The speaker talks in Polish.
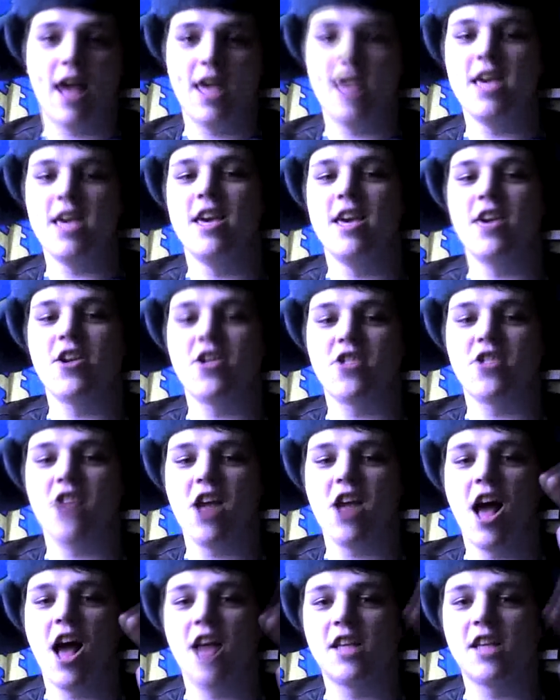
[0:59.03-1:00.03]
i jeszcze
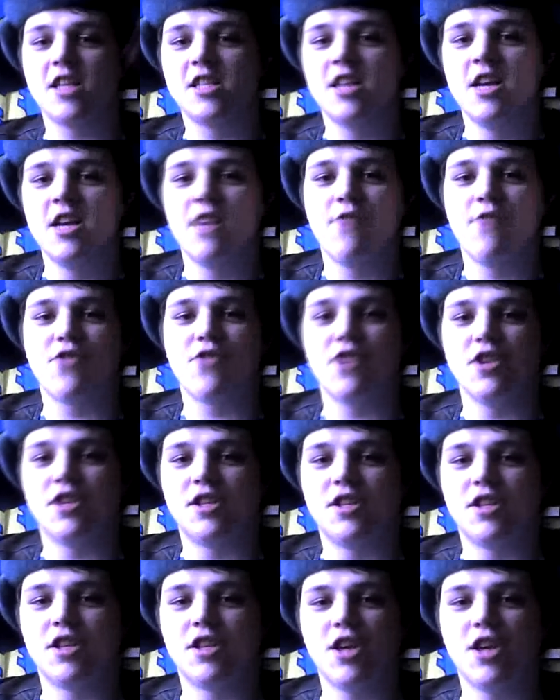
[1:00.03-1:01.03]
raz
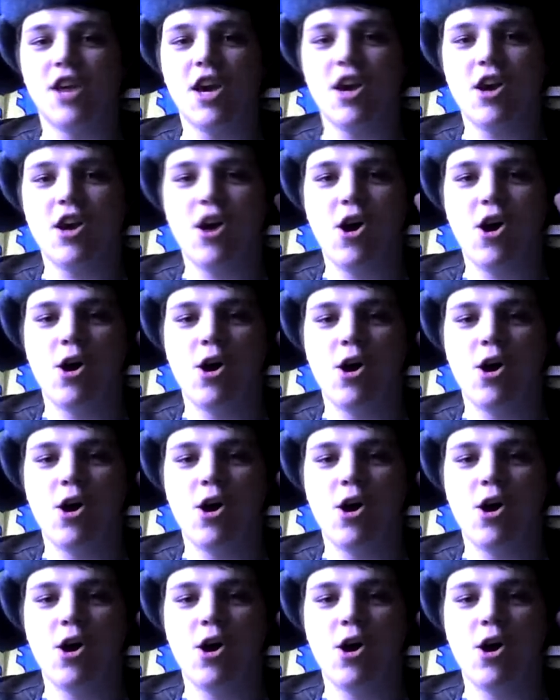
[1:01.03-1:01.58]
wszystkiego